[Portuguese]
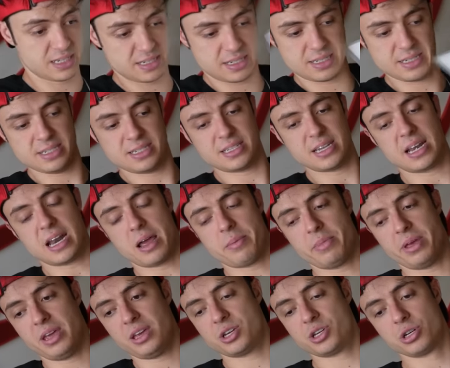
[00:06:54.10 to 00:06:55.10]

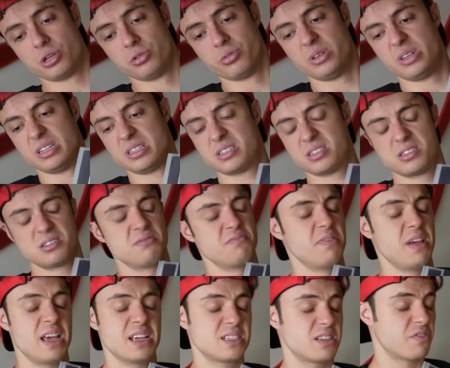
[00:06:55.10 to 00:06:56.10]
Sinceramente, Luiz,
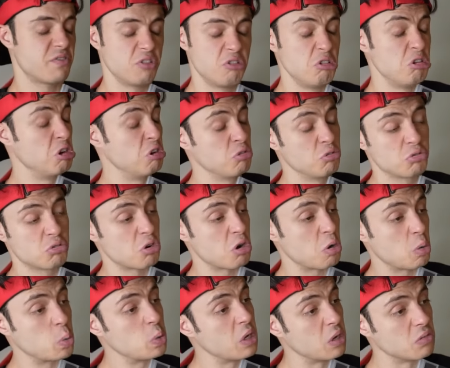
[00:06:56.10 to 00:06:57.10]
essa figurinha eu não
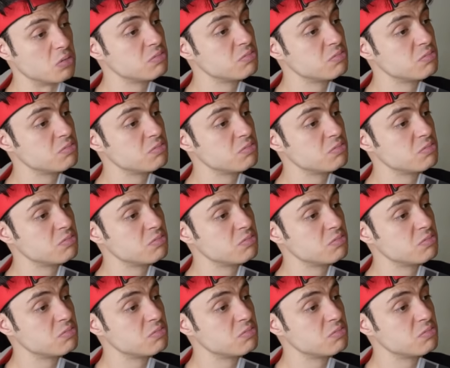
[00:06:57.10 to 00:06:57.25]
troco, não.